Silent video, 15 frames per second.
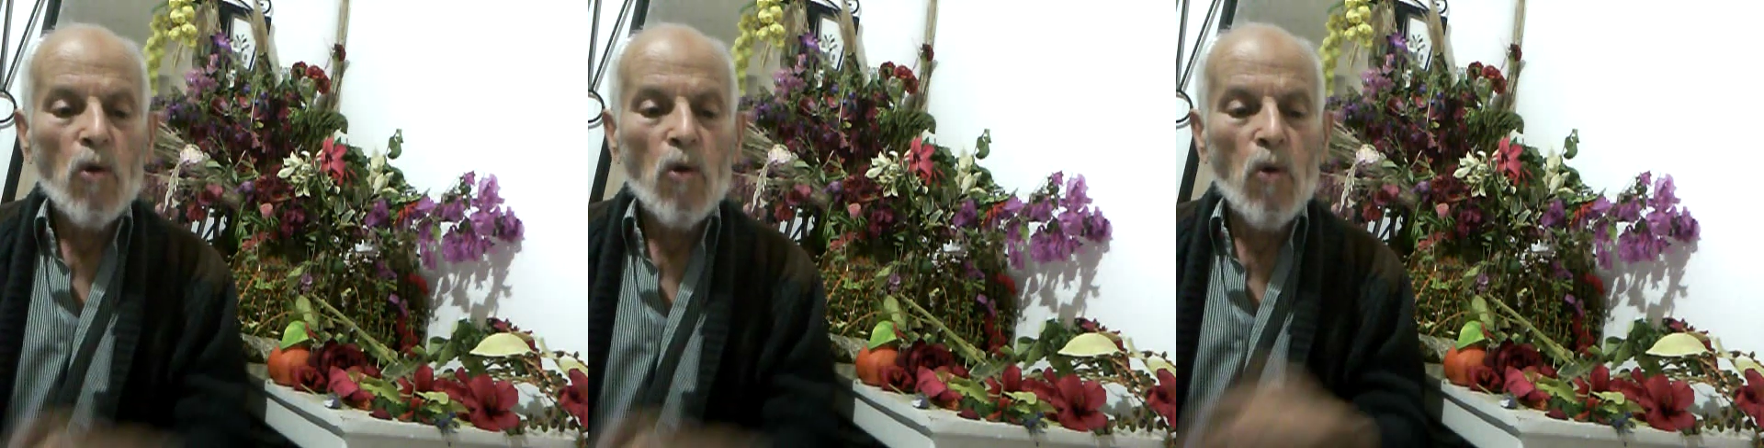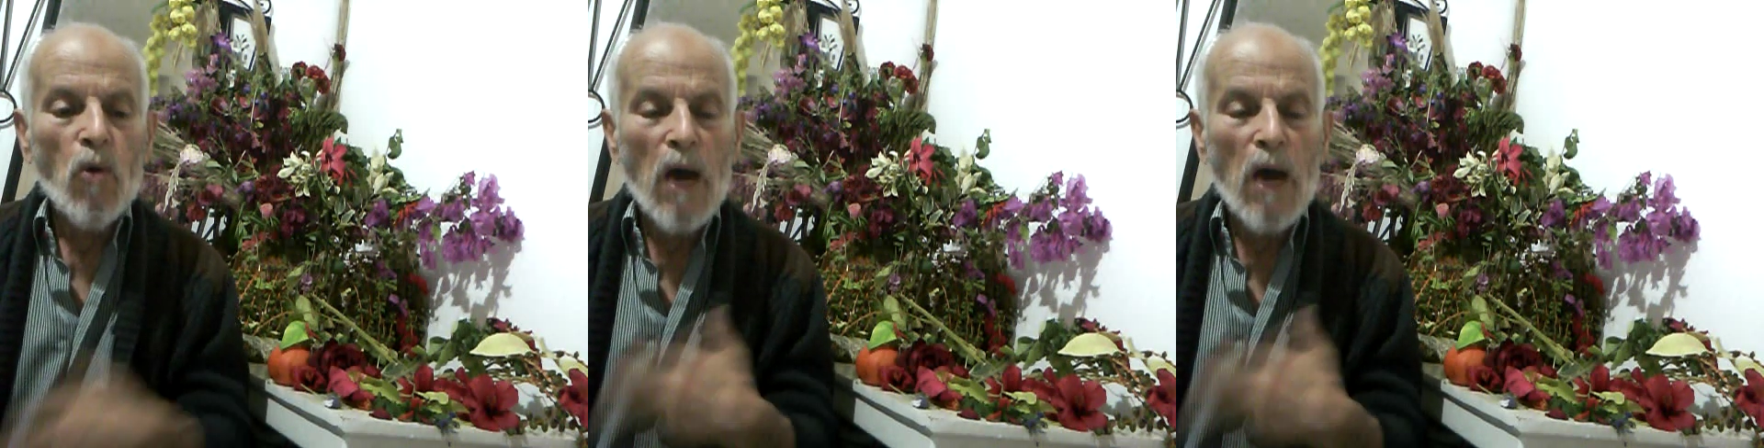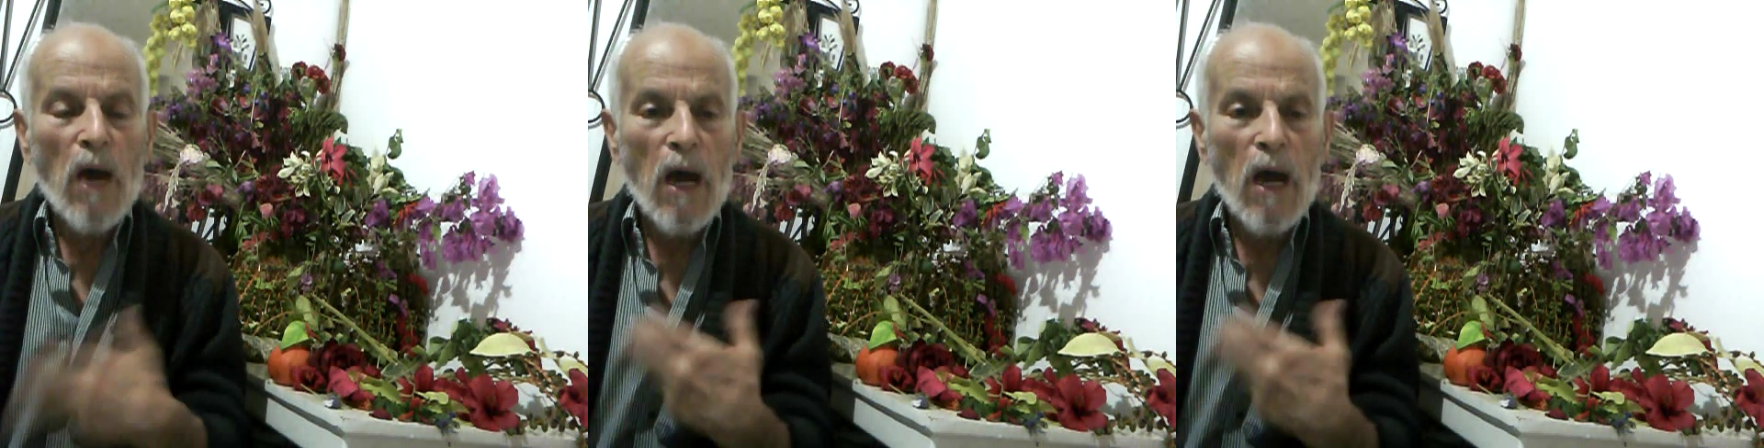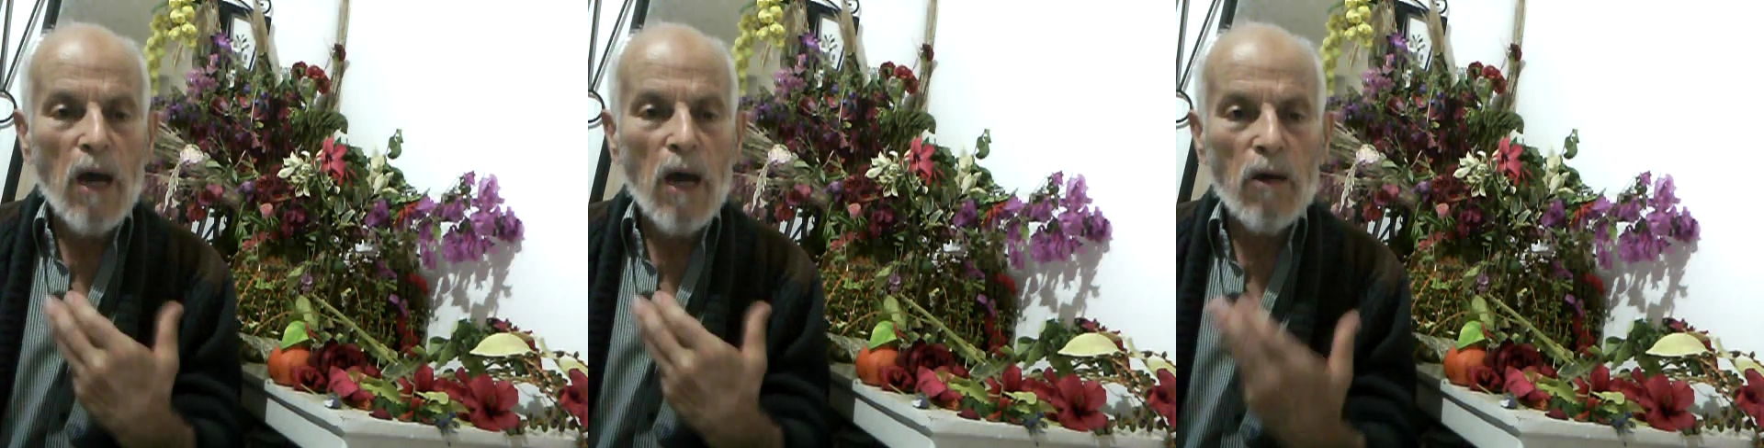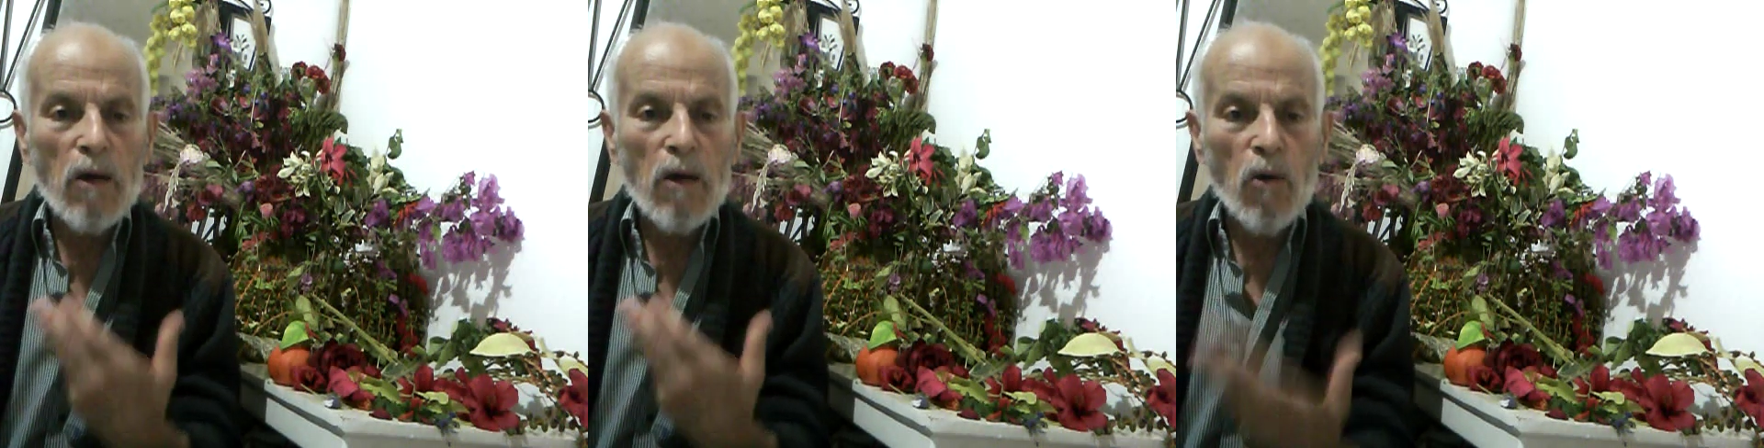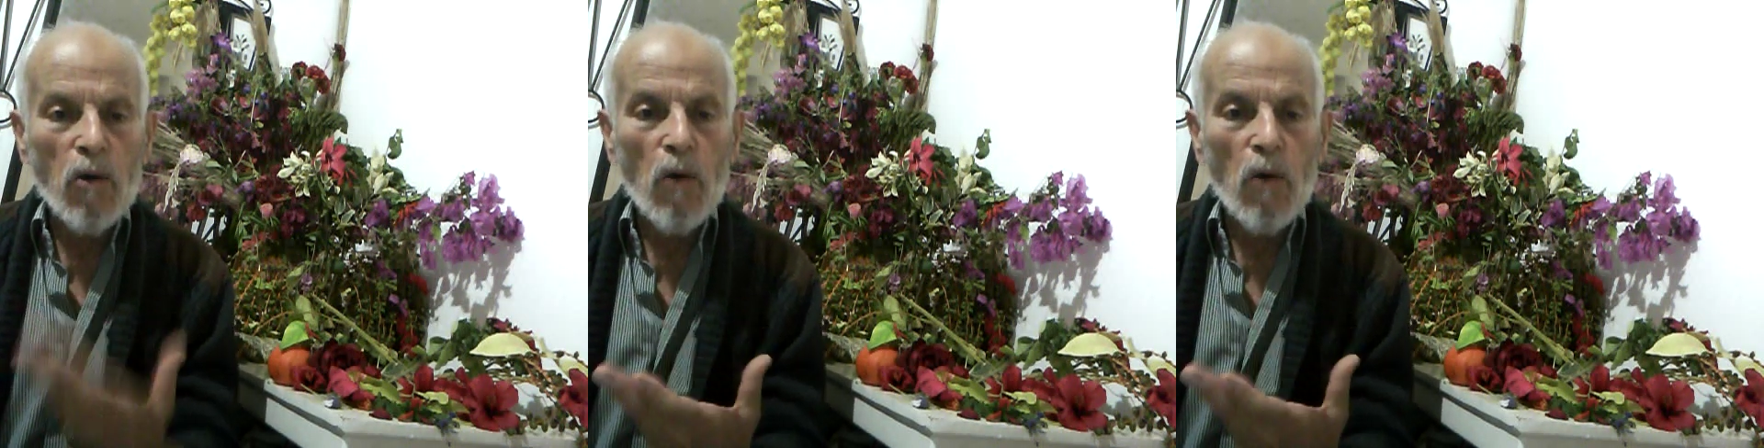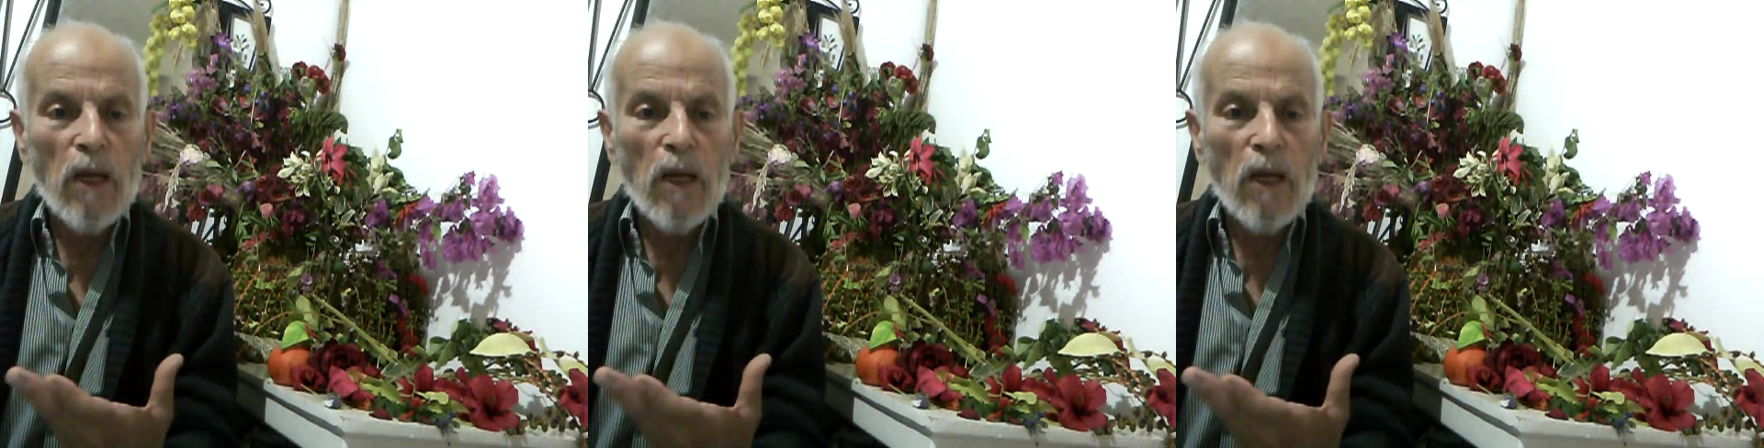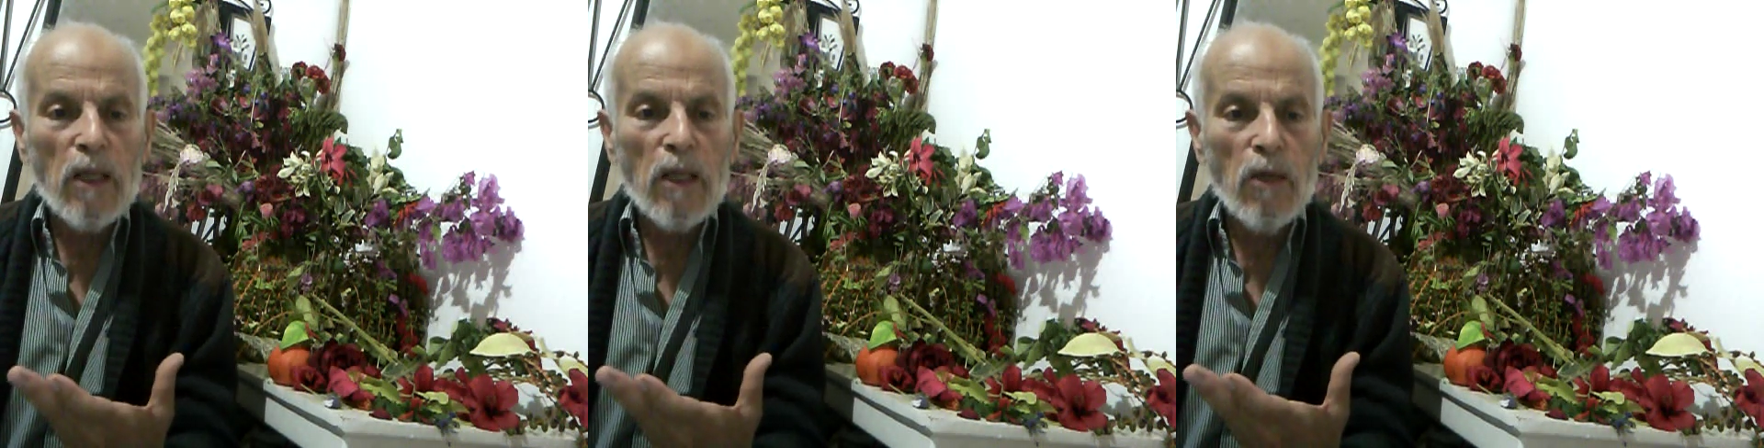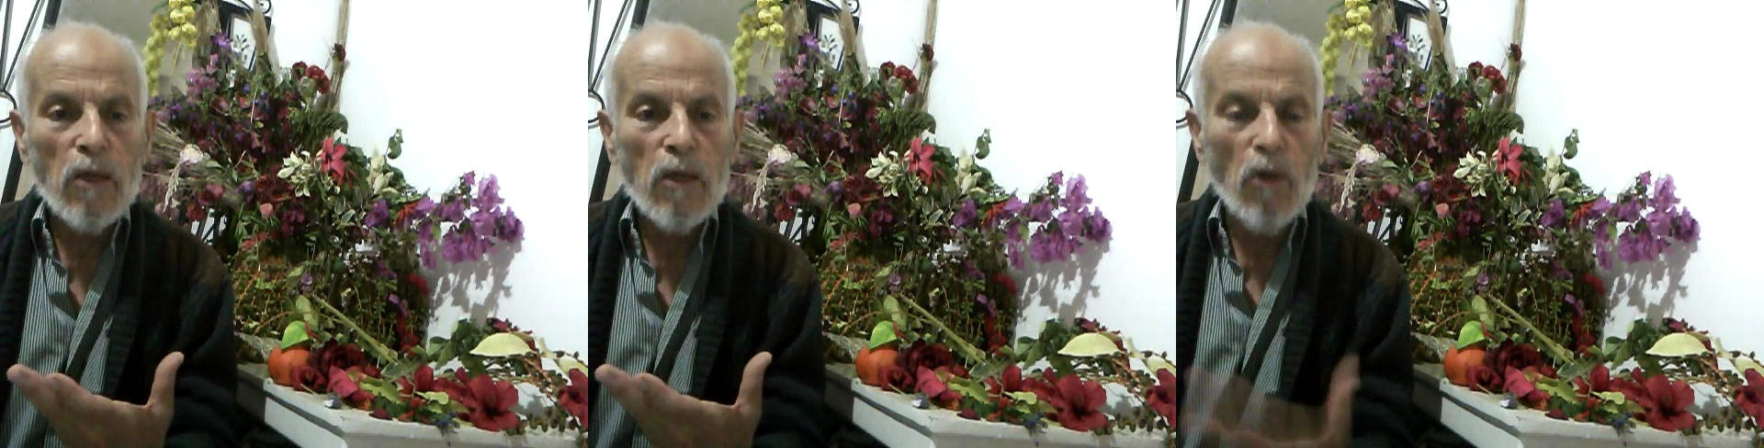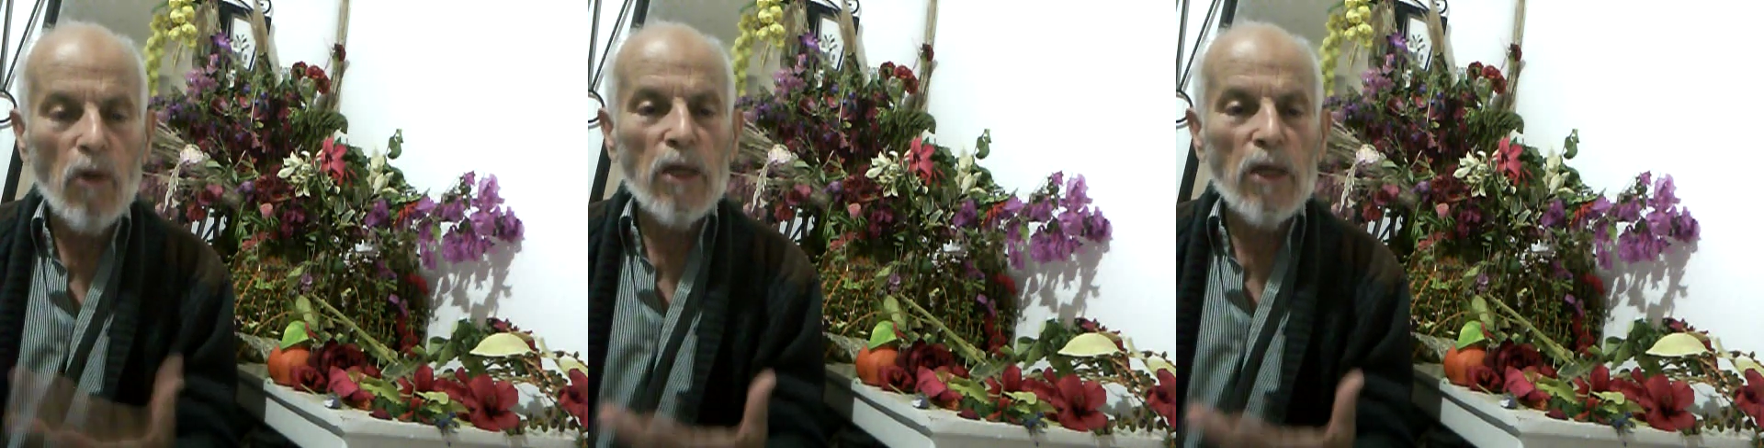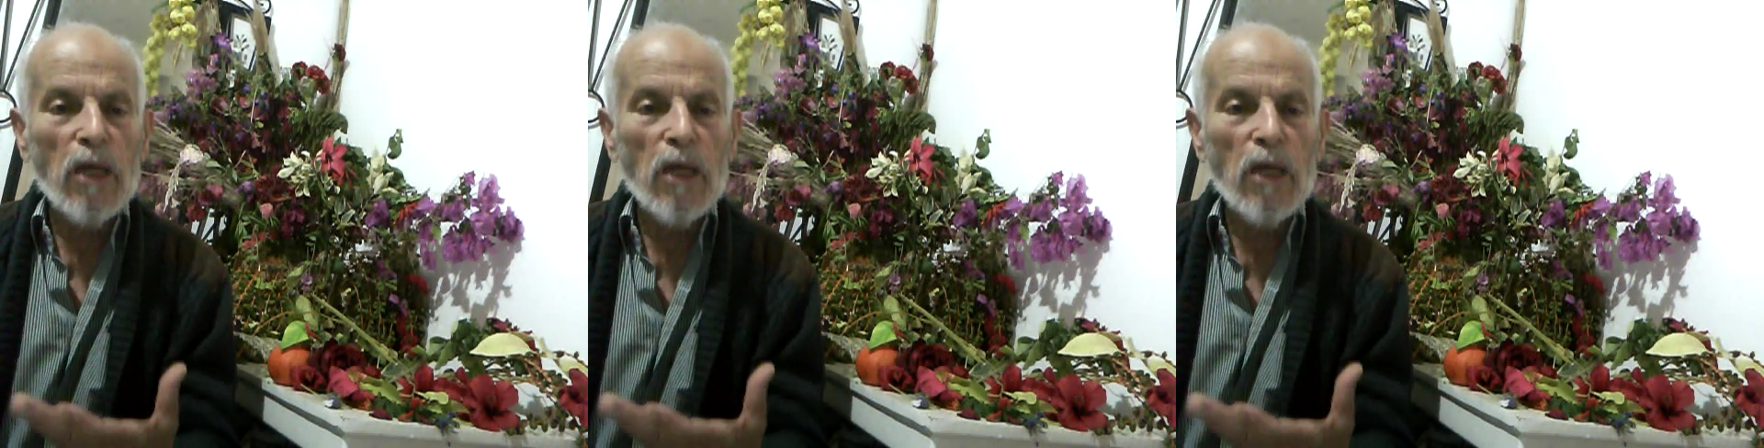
وهو الذي يحيي